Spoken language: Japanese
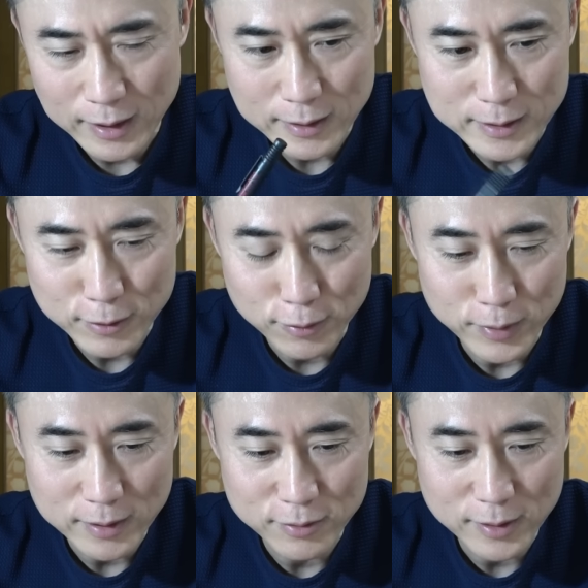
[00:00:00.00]

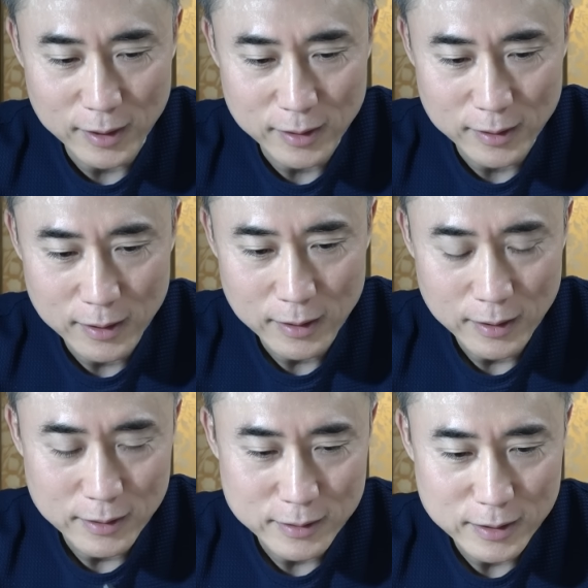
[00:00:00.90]
アンチドーピング歌ってて
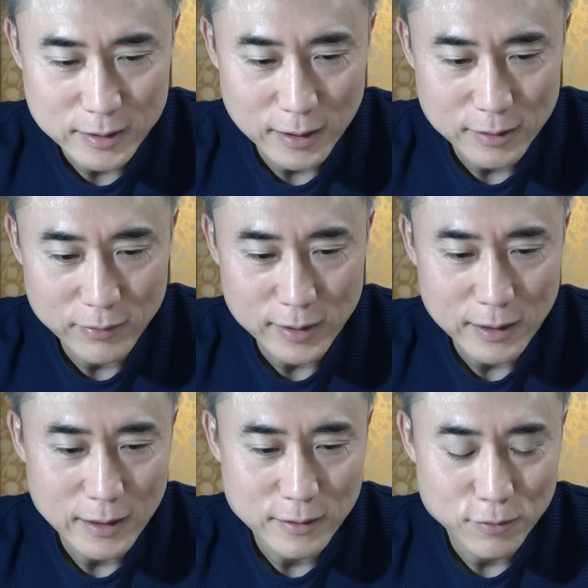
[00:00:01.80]
実際には
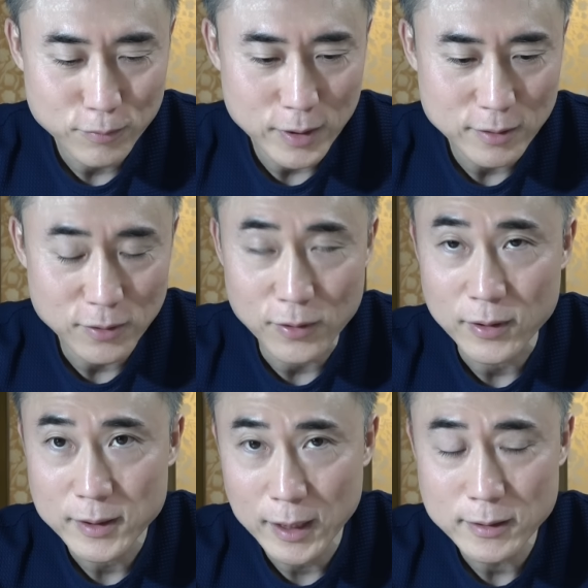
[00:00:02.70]
ドーピングの
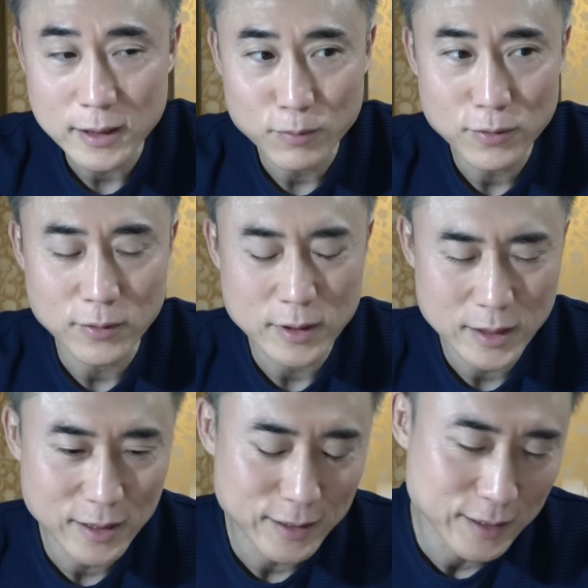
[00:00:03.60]
検査も
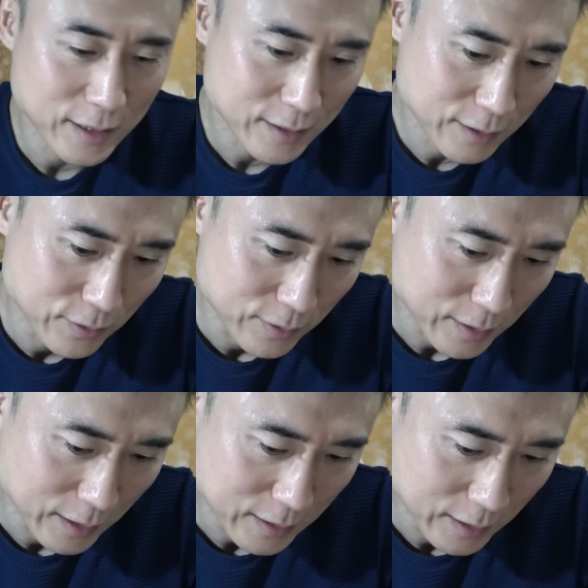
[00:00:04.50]
しっかりやってる
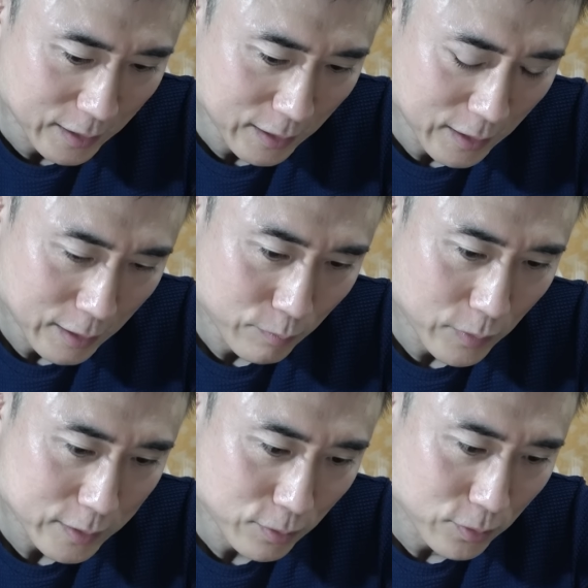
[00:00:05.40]
大会、
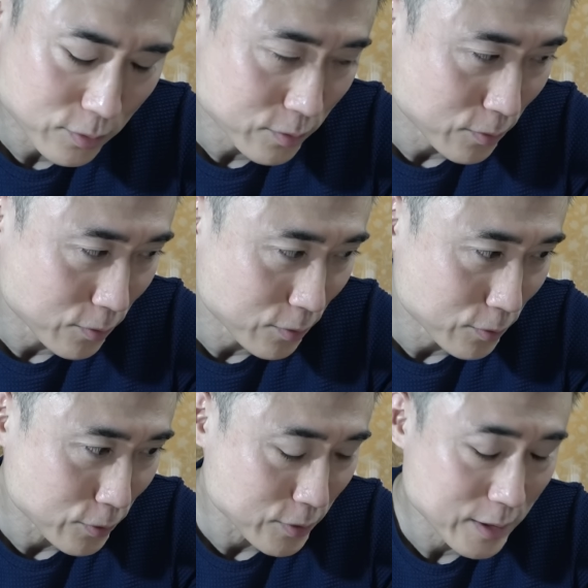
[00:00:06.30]
まあ、そういうとこ
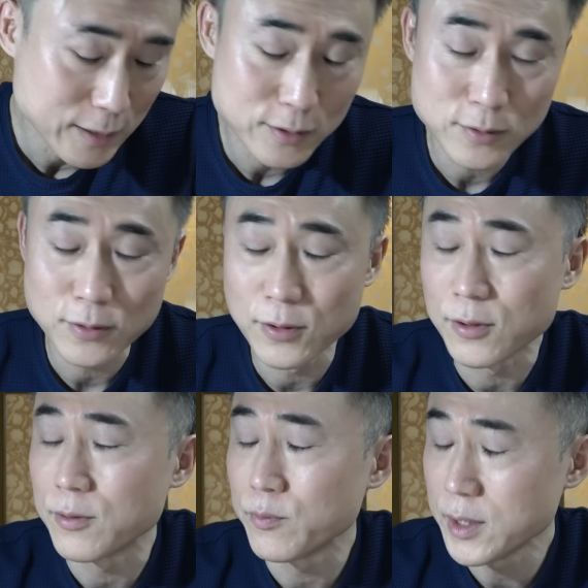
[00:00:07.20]
ろの選手
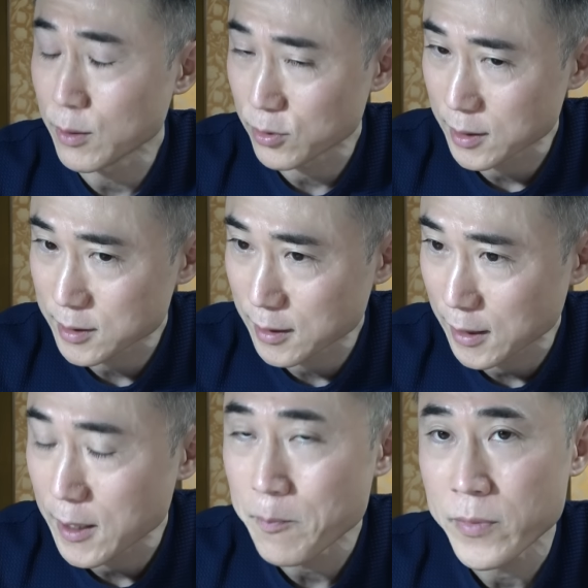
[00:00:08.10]
を見てもです
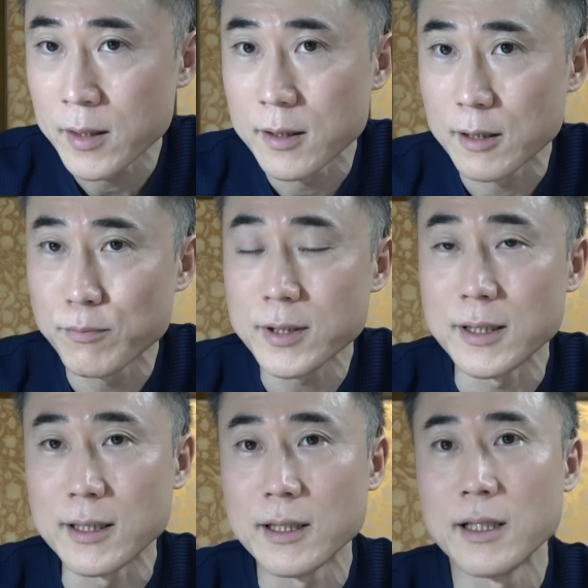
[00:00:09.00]
ねやっぱ
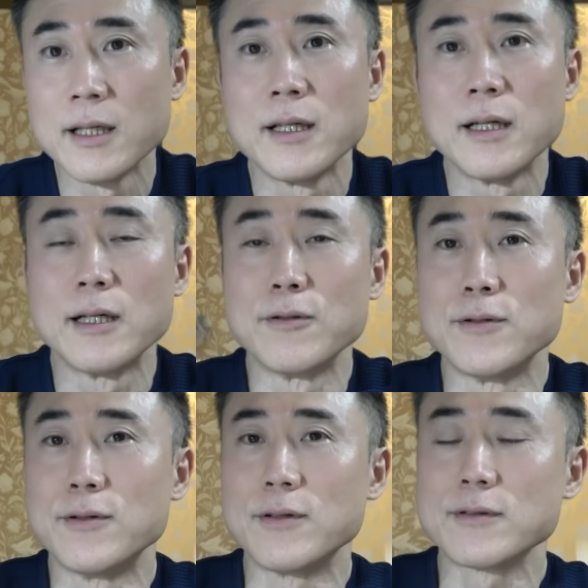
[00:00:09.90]
りあ
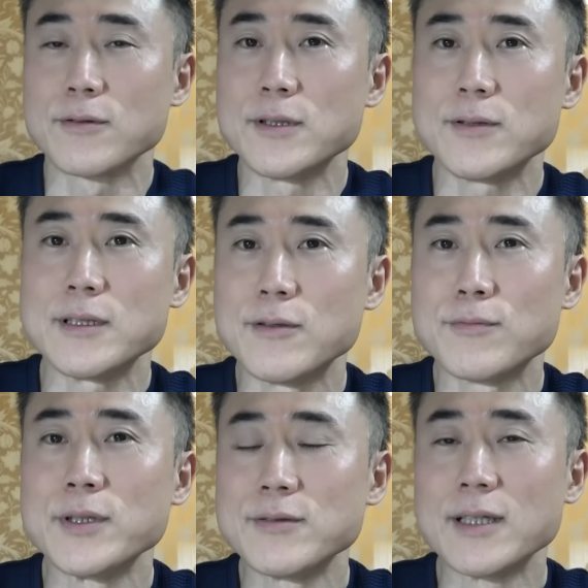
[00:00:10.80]
の時々
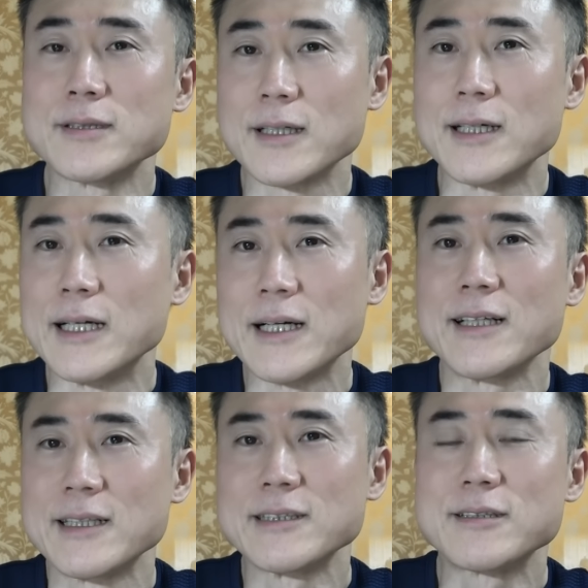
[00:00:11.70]
ドーピング検査
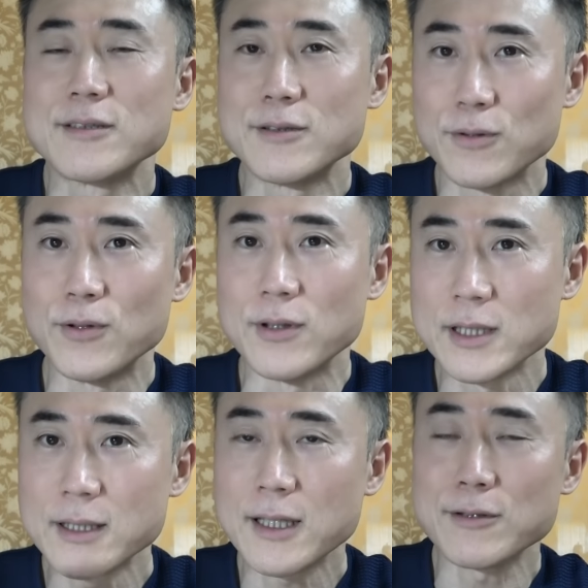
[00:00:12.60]
すると
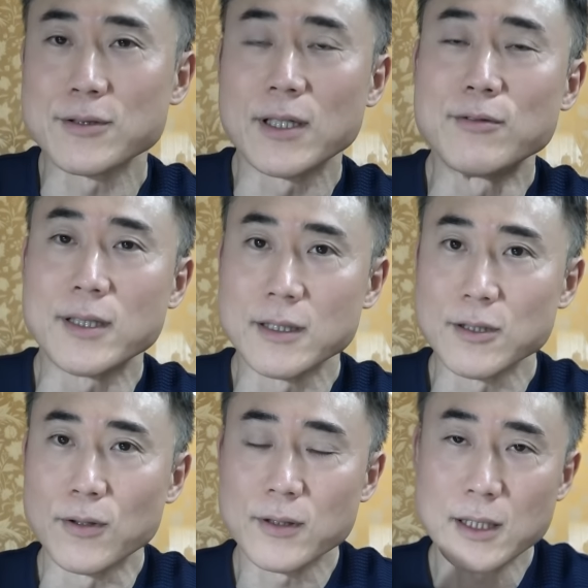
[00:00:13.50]
引っかかる人がいるわけです
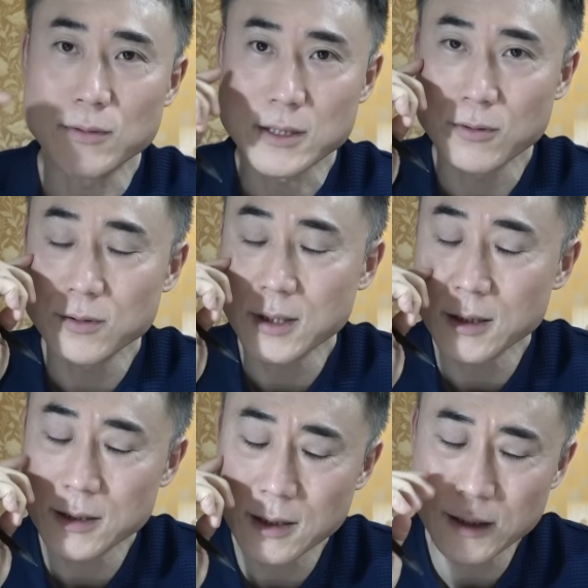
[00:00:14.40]
よ。なのでそういう
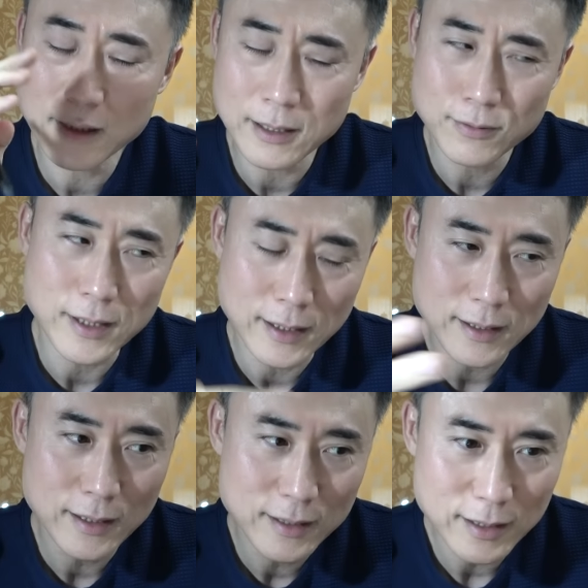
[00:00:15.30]
あの大
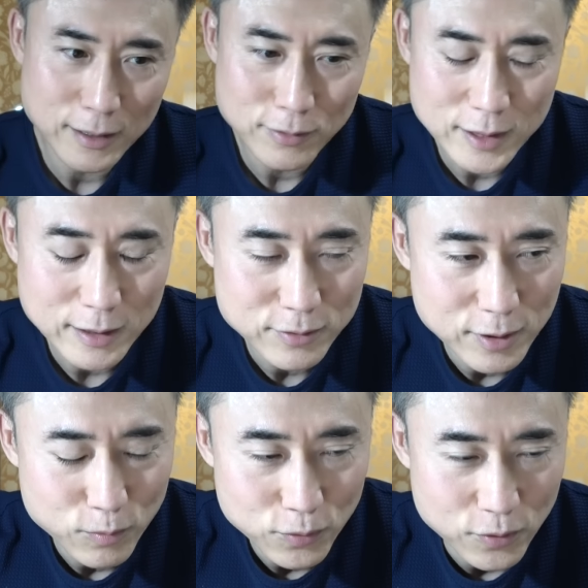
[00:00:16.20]
会に出てる選手
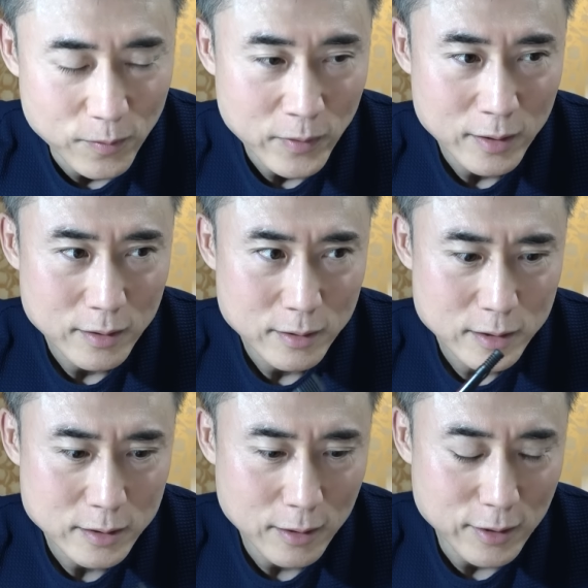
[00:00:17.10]
でも
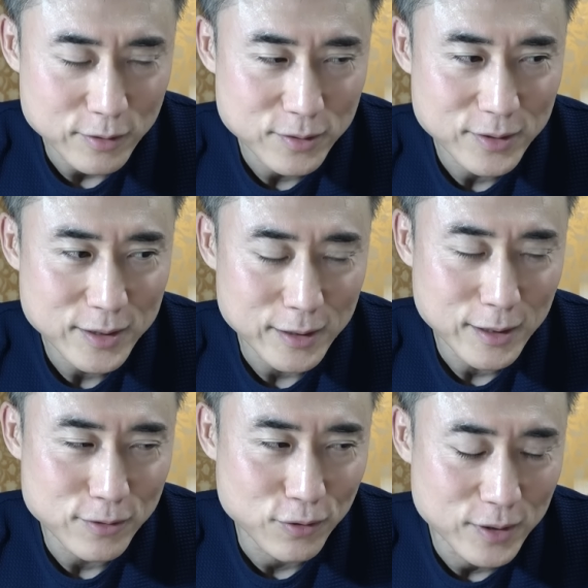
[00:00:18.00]
実際には薬使っ
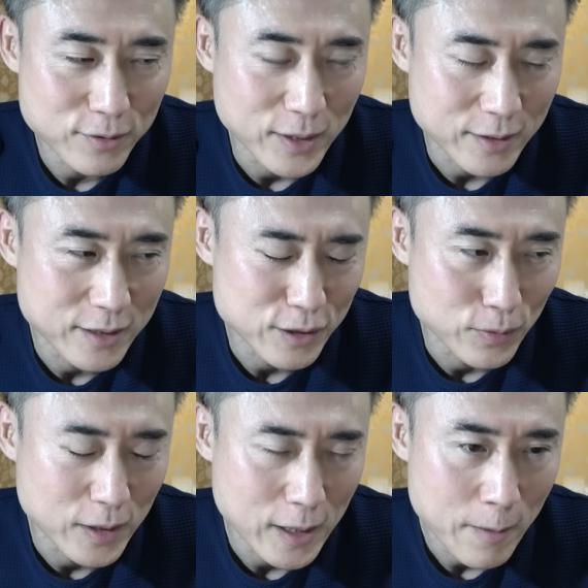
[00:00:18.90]
てる人いるわけです
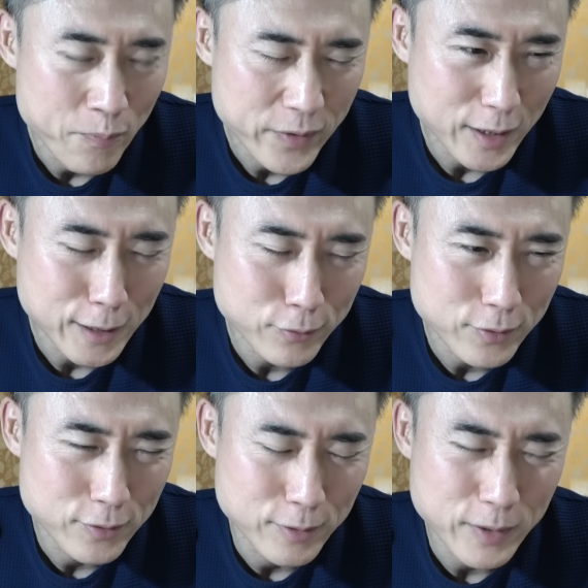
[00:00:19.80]
よね。だけ
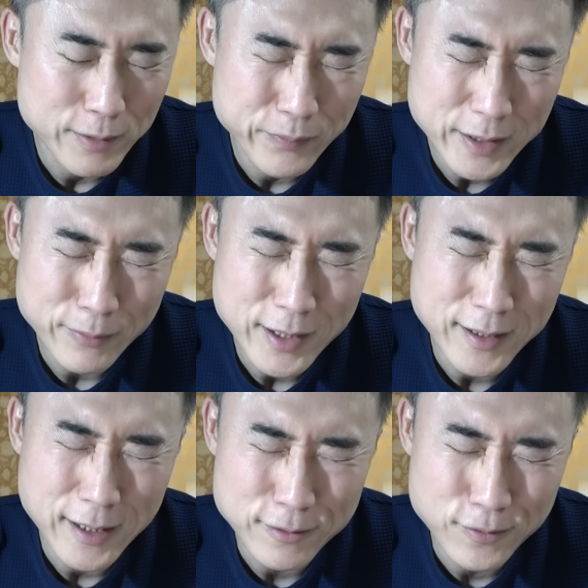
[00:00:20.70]
どやっぱり見た目だ
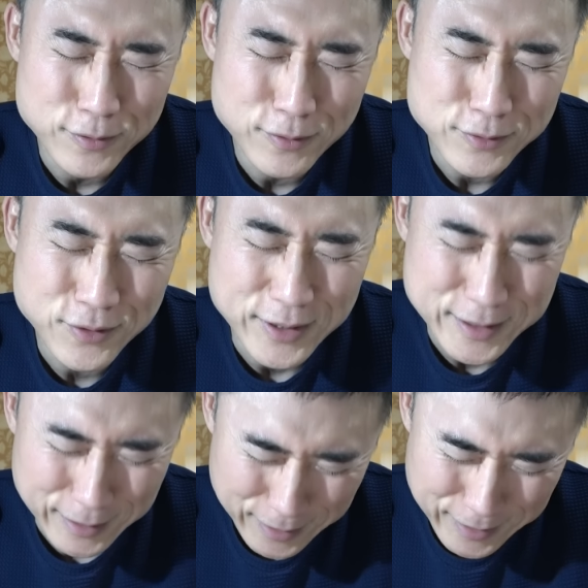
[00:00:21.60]
けだとどの人が
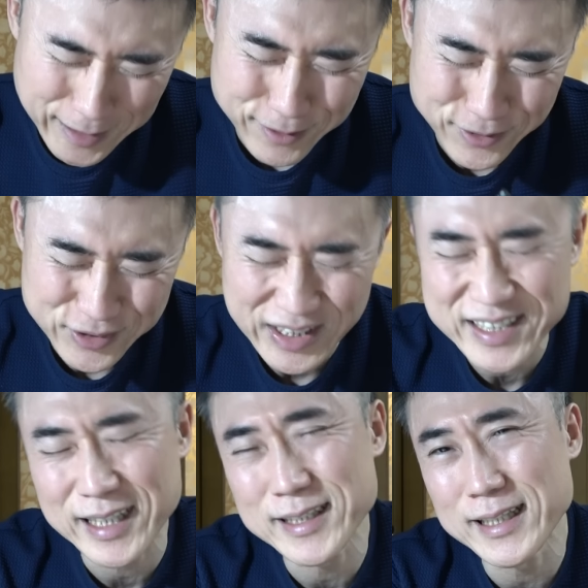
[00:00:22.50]
使っててどの人が
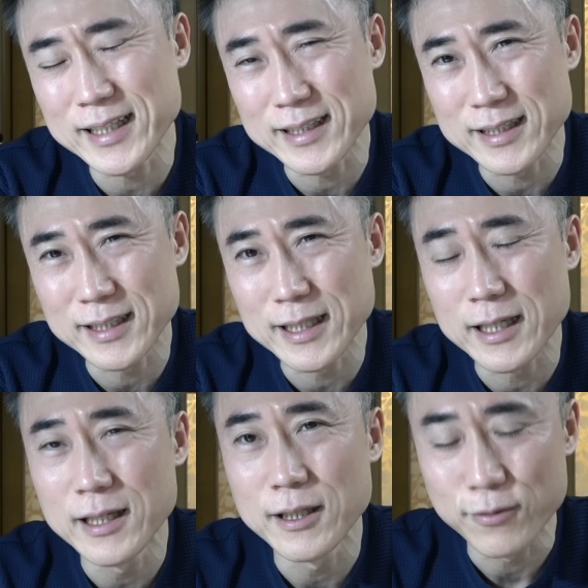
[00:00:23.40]
使ってないかなんて
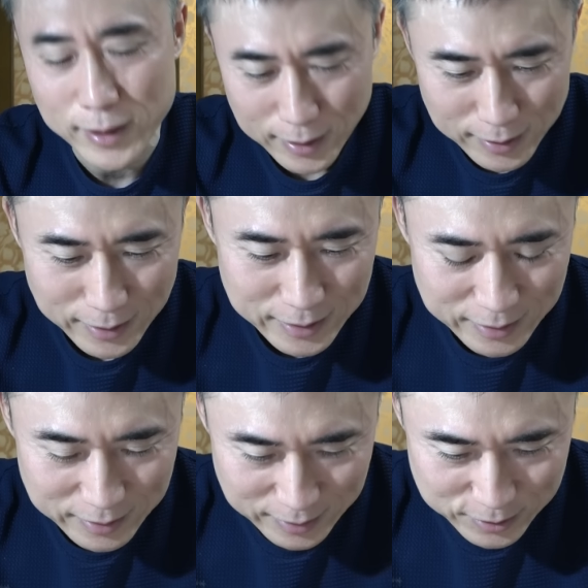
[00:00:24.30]
ねわからない
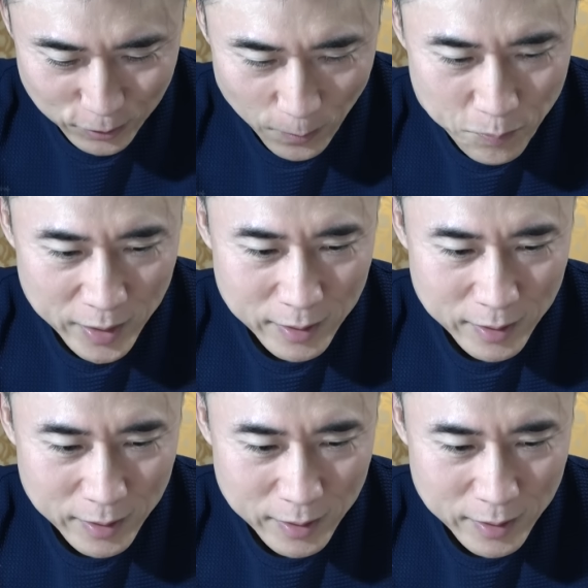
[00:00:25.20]
んですよ。